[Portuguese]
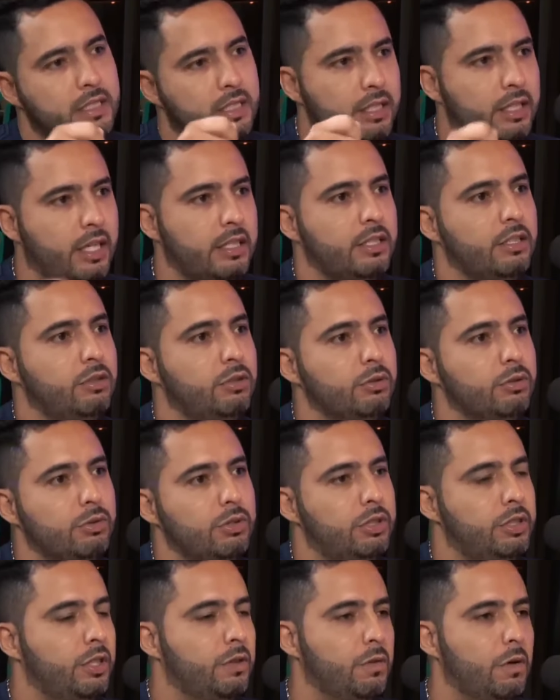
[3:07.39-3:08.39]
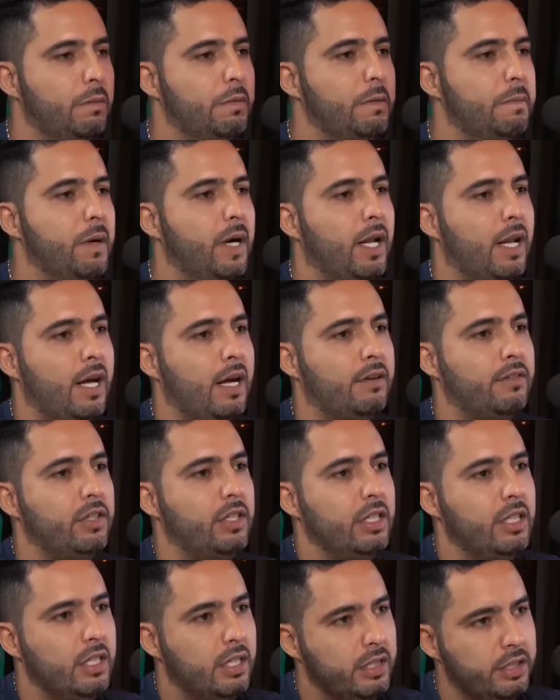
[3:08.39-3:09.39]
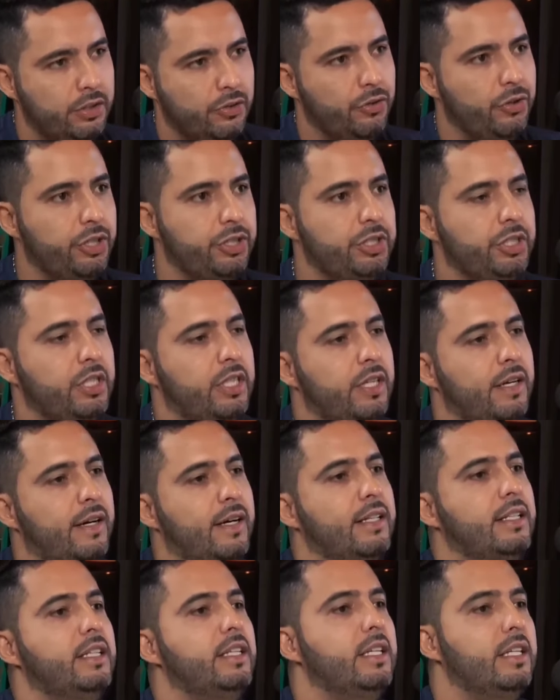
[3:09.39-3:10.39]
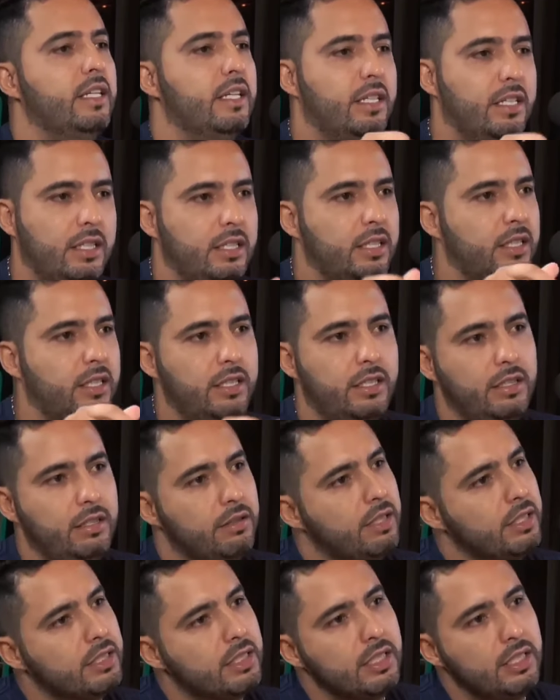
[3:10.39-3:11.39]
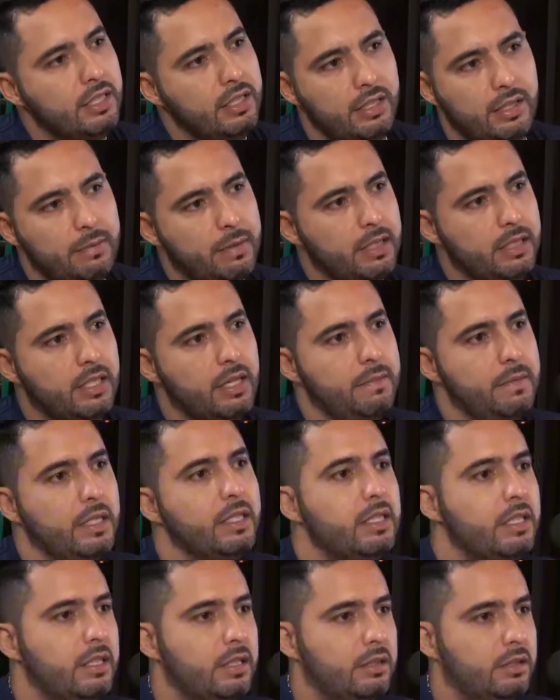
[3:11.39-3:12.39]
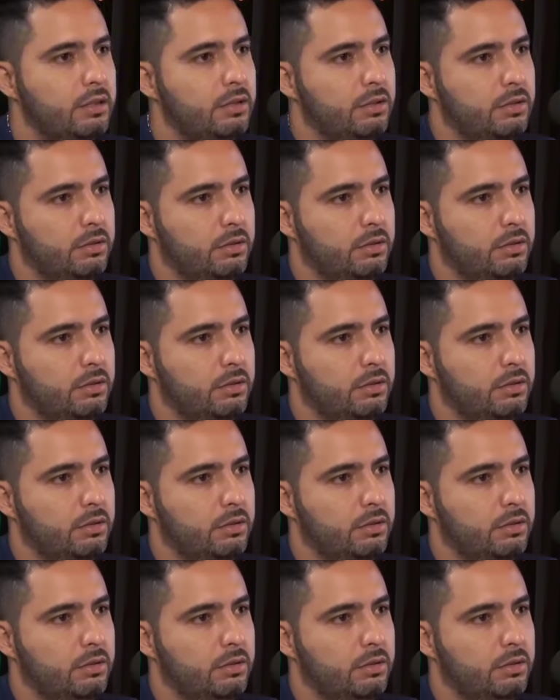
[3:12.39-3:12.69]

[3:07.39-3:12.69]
ter atitude, ser um homem de palavra, ter honestidade e eu acho que é basicamente isso.